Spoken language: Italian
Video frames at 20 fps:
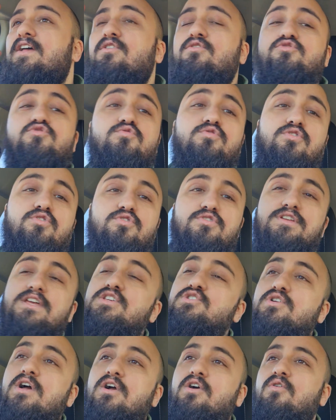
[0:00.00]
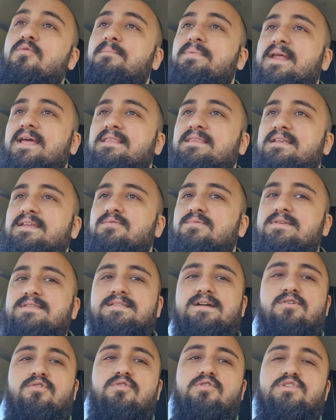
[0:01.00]
ve lo giuro non riesco a comprendere
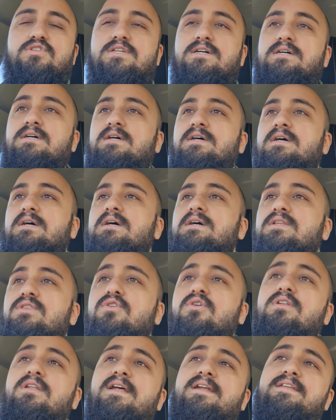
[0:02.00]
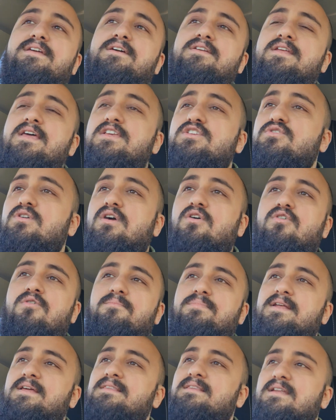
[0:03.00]
questa cosa, non la riesco a
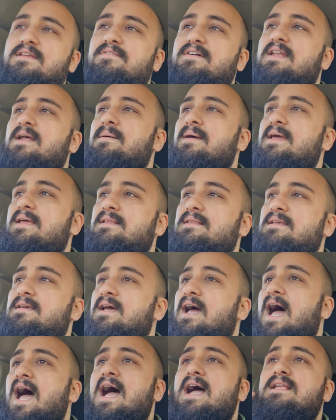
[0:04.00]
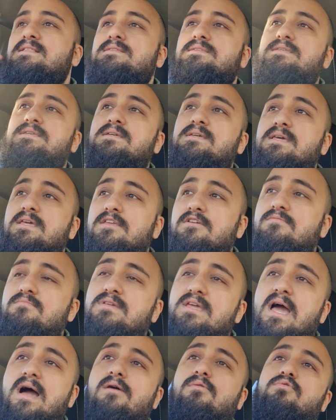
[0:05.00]
comprendere veramente, anzi io
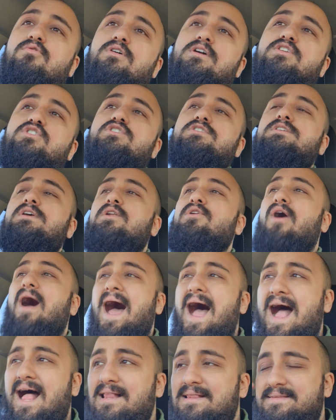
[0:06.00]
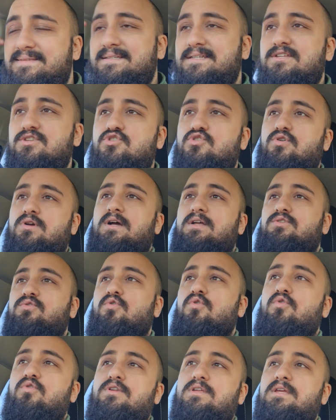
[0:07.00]
mi auguro che ci siano altri
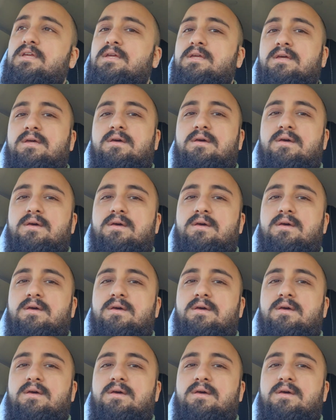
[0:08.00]
giocatori,